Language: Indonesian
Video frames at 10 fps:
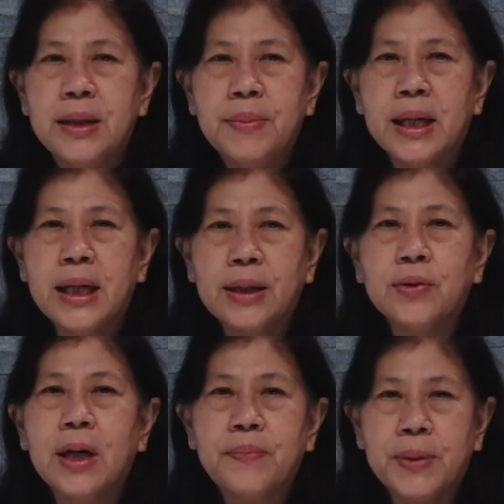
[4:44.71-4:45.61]
maka
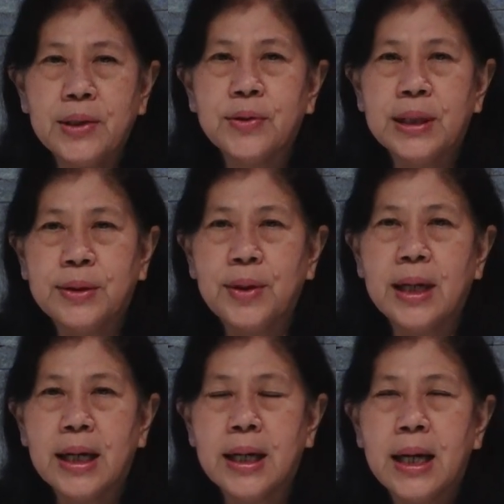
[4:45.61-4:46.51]
tukang periuk itu
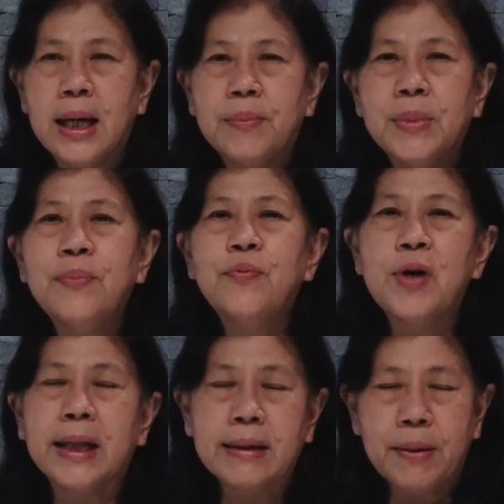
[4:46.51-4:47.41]
akan
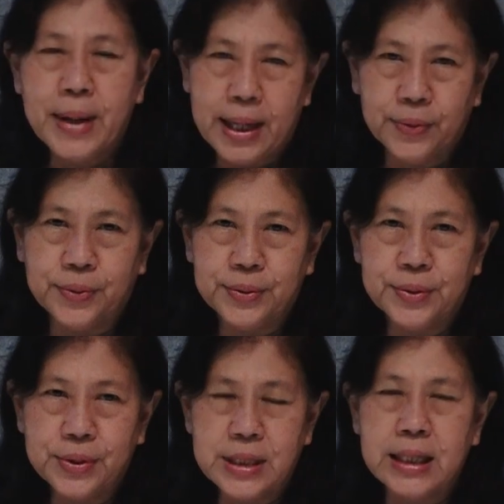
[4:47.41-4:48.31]
membuatnya baru,
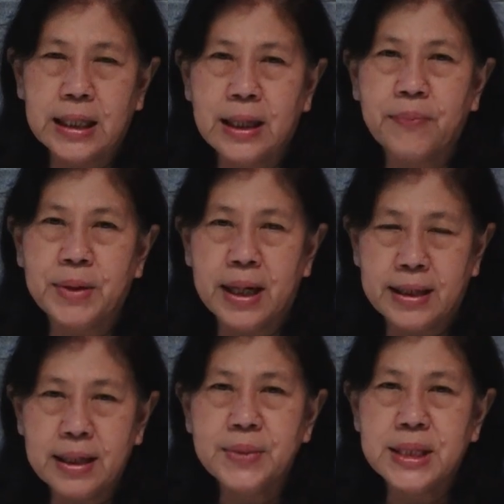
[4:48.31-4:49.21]
sehingga
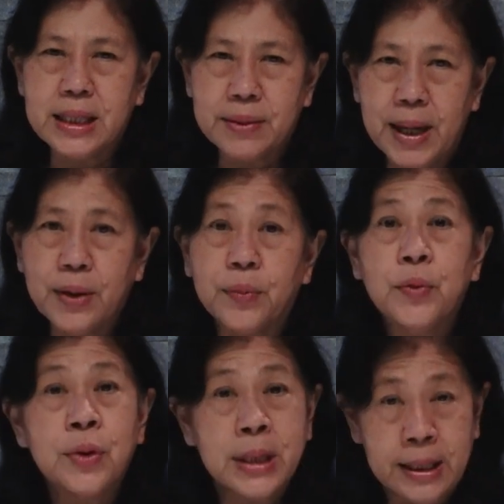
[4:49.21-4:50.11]
tampilannya menjadi baru.
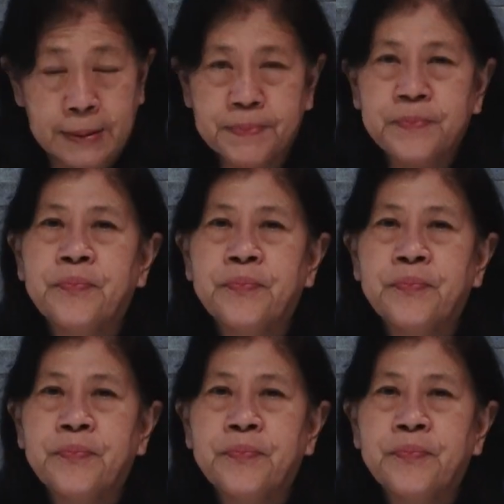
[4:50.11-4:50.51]
Mungkin